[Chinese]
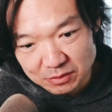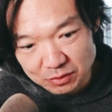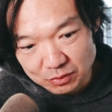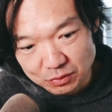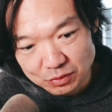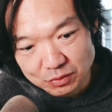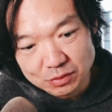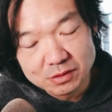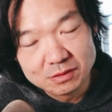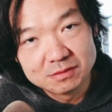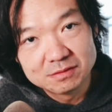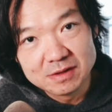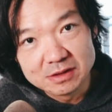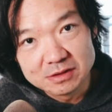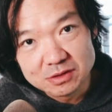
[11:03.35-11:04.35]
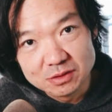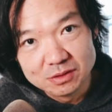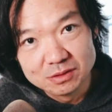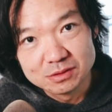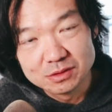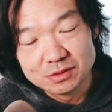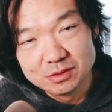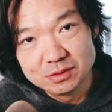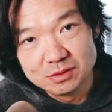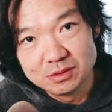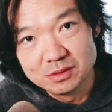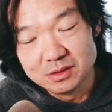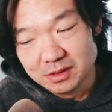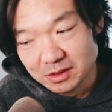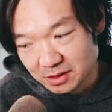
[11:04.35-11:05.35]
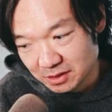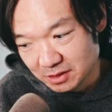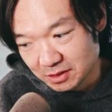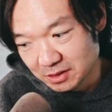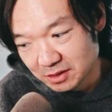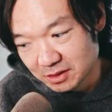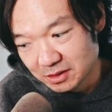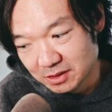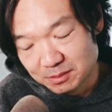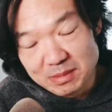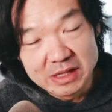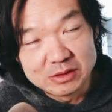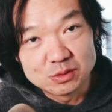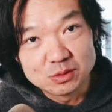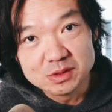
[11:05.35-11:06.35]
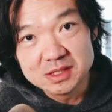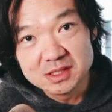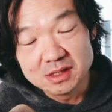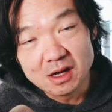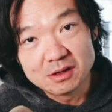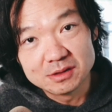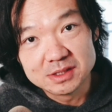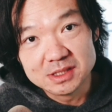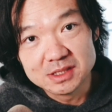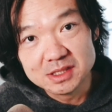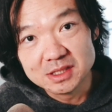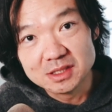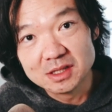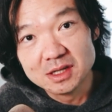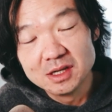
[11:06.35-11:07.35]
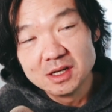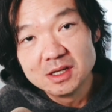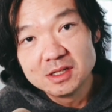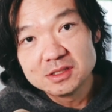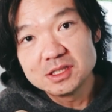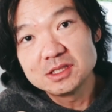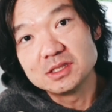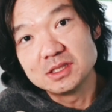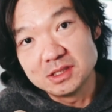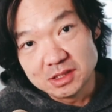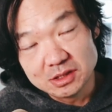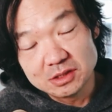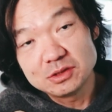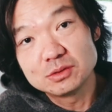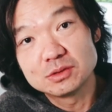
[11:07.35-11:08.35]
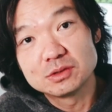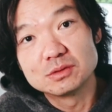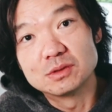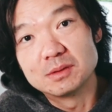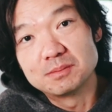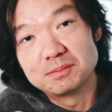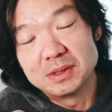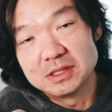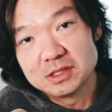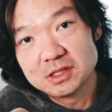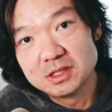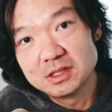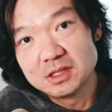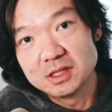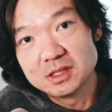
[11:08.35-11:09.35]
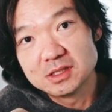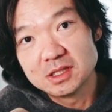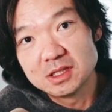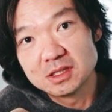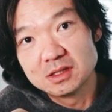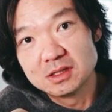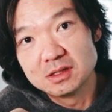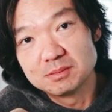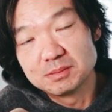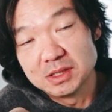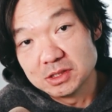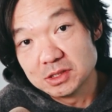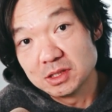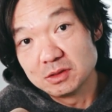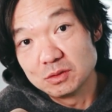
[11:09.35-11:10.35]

从书中放松，去满足自己的好奇心，这已经就是我本身的这个本真。